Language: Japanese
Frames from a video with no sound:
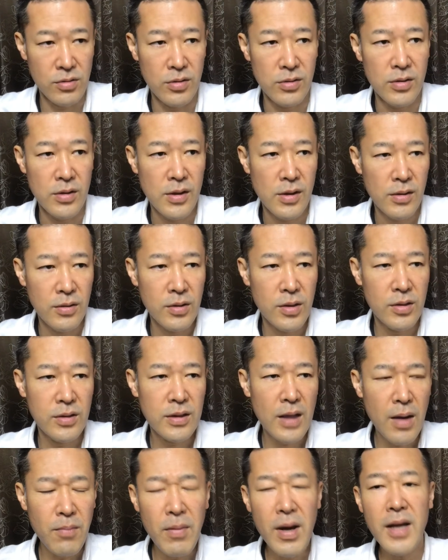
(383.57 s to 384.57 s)
と。で
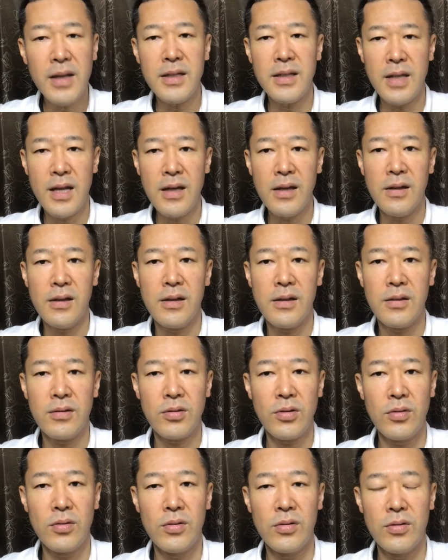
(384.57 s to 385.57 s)
たまにね
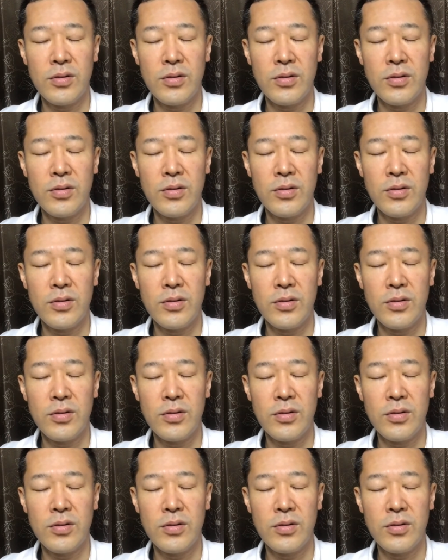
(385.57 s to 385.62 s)
必